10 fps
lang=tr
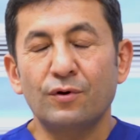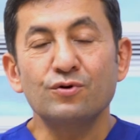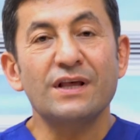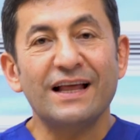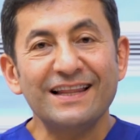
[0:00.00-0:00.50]

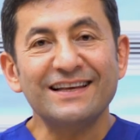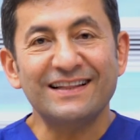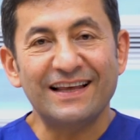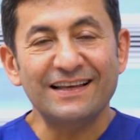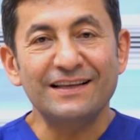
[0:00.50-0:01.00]

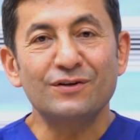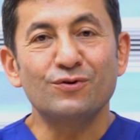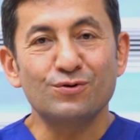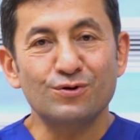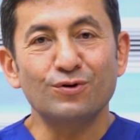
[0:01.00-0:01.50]
Özellikle
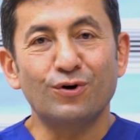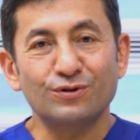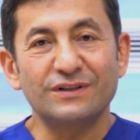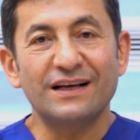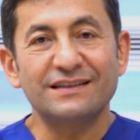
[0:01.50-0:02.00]
yüzün
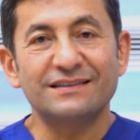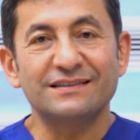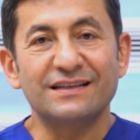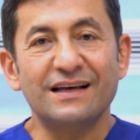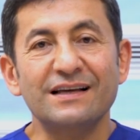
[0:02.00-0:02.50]
orta
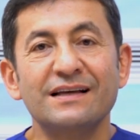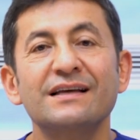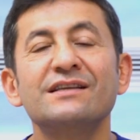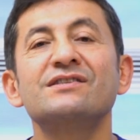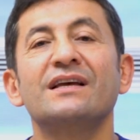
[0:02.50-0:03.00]
hattında,
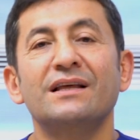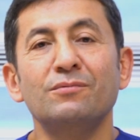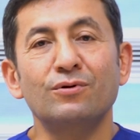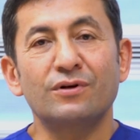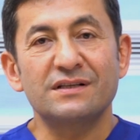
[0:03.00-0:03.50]
çene
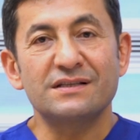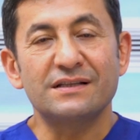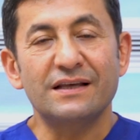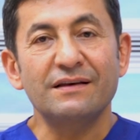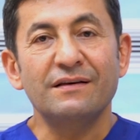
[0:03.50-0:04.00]

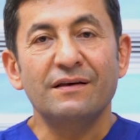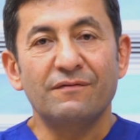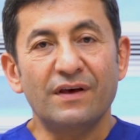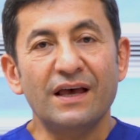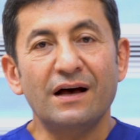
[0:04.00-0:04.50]
bölgesinde
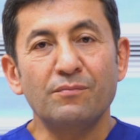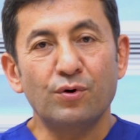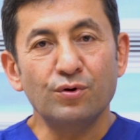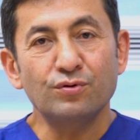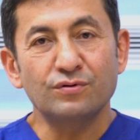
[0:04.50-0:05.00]
veya
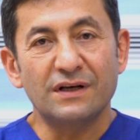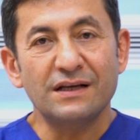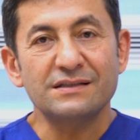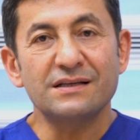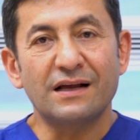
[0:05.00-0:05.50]

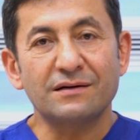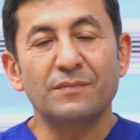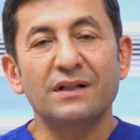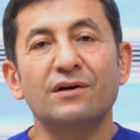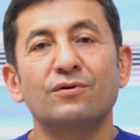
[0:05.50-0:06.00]
boyunda
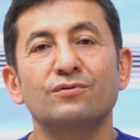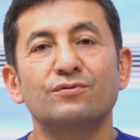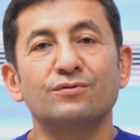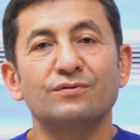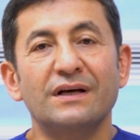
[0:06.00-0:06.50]
sarkmalar
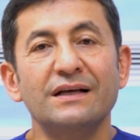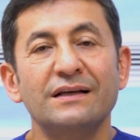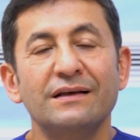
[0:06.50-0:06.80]
olduğunda